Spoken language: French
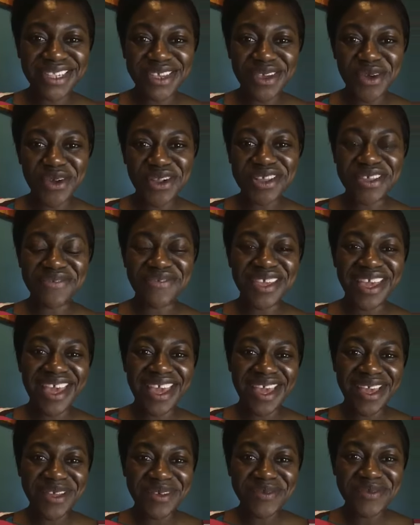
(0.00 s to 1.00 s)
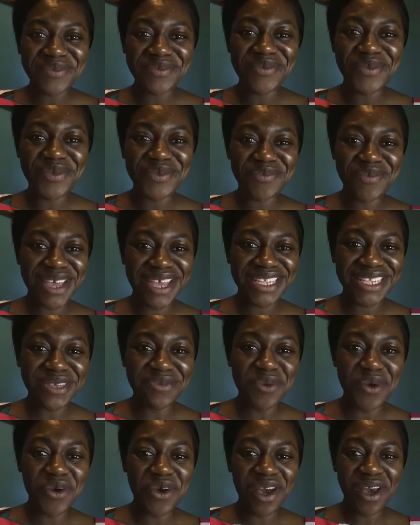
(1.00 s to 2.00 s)
Olivier. Merci,
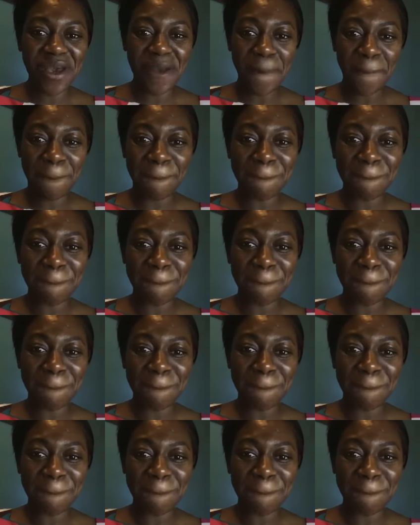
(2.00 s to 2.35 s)
mon grand.